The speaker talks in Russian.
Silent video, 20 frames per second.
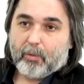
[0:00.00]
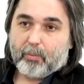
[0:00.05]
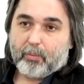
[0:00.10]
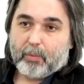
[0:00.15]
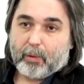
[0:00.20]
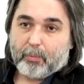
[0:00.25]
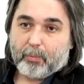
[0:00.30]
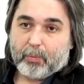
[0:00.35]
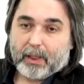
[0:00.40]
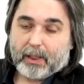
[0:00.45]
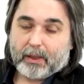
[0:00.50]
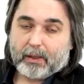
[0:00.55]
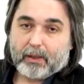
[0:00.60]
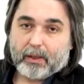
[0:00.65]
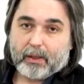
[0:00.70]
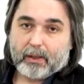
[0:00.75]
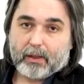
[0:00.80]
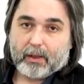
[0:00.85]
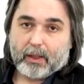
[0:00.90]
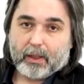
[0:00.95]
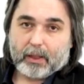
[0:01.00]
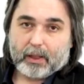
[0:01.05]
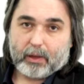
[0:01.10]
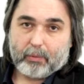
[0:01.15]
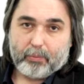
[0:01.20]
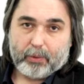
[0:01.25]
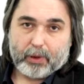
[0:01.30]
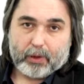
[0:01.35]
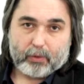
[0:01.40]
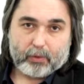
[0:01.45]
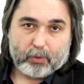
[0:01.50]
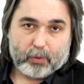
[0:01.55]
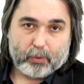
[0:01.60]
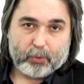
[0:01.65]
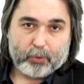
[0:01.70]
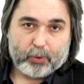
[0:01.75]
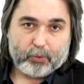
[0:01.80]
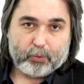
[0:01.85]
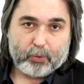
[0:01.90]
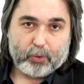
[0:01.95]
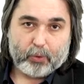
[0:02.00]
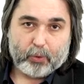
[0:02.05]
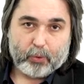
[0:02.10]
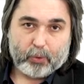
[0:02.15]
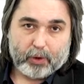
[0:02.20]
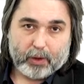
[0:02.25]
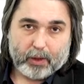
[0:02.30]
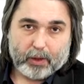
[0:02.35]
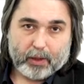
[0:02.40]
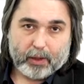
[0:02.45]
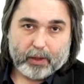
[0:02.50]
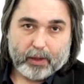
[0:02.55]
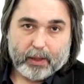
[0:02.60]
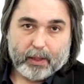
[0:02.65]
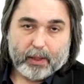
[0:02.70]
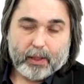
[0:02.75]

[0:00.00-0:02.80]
попасть из нашей первой ключевой тоники,